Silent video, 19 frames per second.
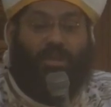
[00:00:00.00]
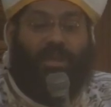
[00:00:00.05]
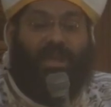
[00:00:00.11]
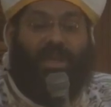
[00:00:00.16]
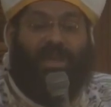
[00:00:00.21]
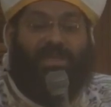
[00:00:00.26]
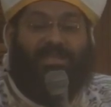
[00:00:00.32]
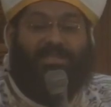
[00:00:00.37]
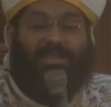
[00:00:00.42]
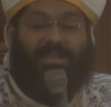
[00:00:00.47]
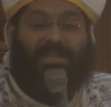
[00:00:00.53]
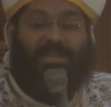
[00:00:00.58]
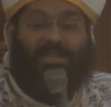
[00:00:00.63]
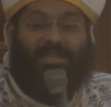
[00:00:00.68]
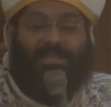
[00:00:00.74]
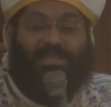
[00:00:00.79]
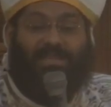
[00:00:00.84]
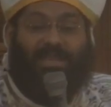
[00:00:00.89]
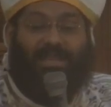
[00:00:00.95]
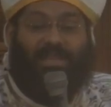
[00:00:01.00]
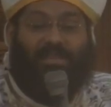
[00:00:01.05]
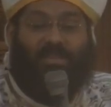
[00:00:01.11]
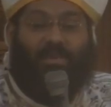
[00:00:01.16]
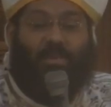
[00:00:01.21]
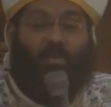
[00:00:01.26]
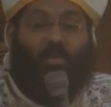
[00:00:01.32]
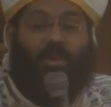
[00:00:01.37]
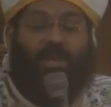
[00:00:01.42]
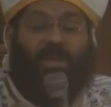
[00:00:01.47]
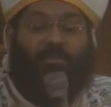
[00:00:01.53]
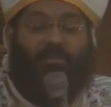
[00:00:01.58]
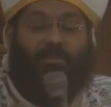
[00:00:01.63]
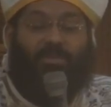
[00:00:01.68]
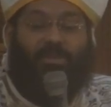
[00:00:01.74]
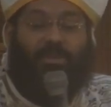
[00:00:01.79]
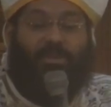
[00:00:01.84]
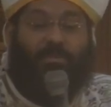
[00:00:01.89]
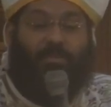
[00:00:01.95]
هذا الانسان هو ابن
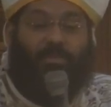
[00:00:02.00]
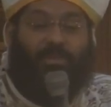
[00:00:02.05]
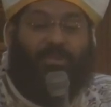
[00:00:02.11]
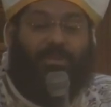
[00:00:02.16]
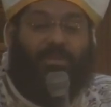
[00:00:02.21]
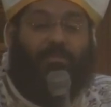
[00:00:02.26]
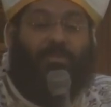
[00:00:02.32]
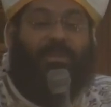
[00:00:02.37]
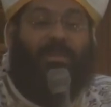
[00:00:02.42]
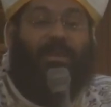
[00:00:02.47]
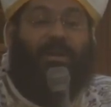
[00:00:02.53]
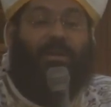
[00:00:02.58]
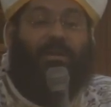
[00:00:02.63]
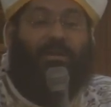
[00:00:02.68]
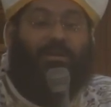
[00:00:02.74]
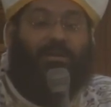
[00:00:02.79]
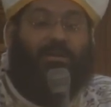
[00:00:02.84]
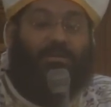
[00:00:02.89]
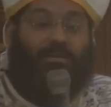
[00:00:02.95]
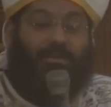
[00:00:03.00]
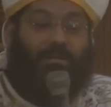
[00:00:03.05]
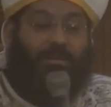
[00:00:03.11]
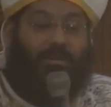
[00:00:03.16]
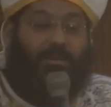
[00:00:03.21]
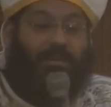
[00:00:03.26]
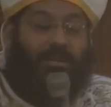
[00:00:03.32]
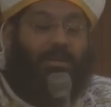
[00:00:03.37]
ربنا بالحقيقه